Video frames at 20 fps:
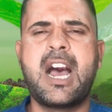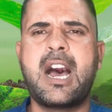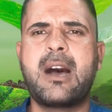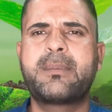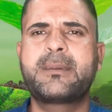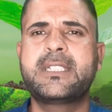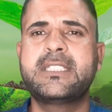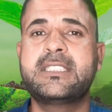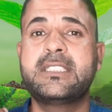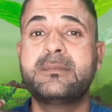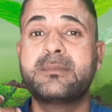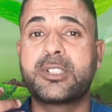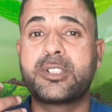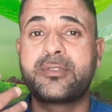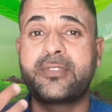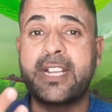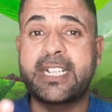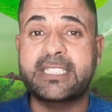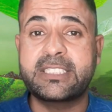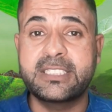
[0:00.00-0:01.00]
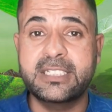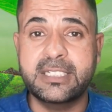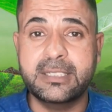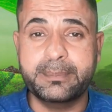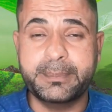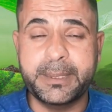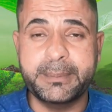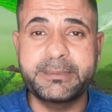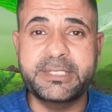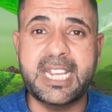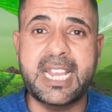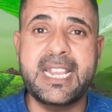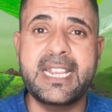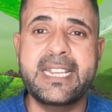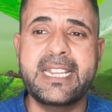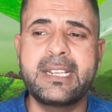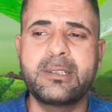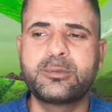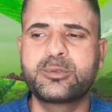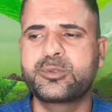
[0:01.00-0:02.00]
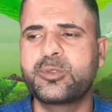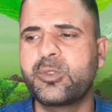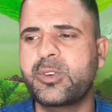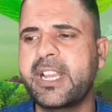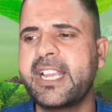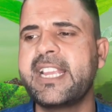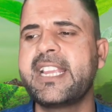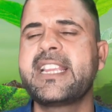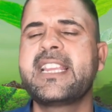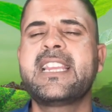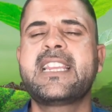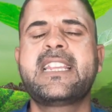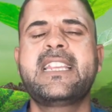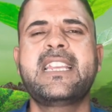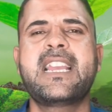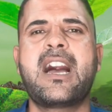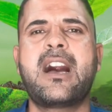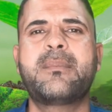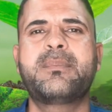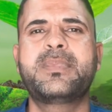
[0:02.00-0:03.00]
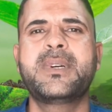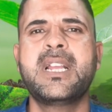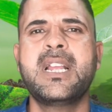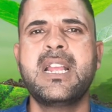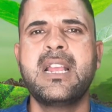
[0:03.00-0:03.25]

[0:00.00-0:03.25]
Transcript: आप किसी मैनुफैक्चरर पे जाएंगे उसको कहेंगे कि आप